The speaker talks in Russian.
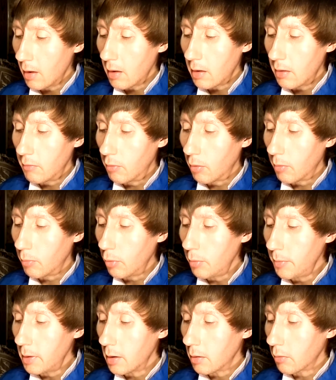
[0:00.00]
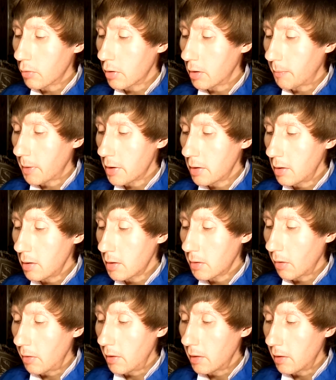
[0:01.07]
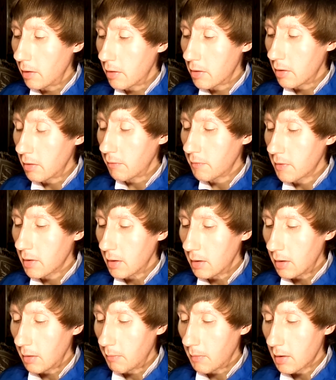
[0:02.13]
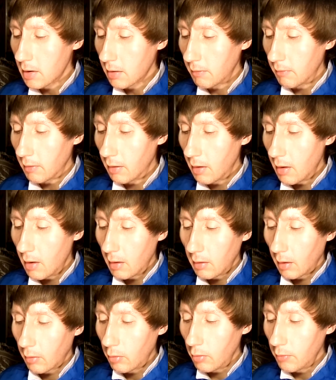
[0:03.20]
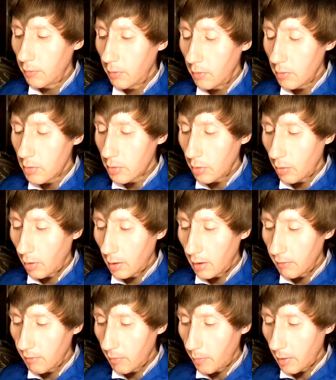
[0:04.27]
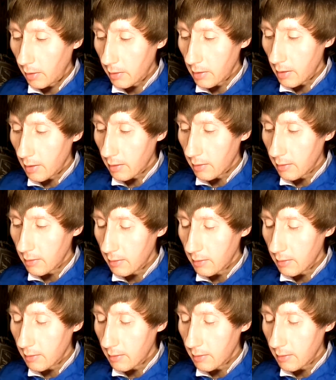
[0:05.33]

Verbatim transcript: Его мумия уже почти сто лет лежит в центре Москвы. Какую функцию она выполняет?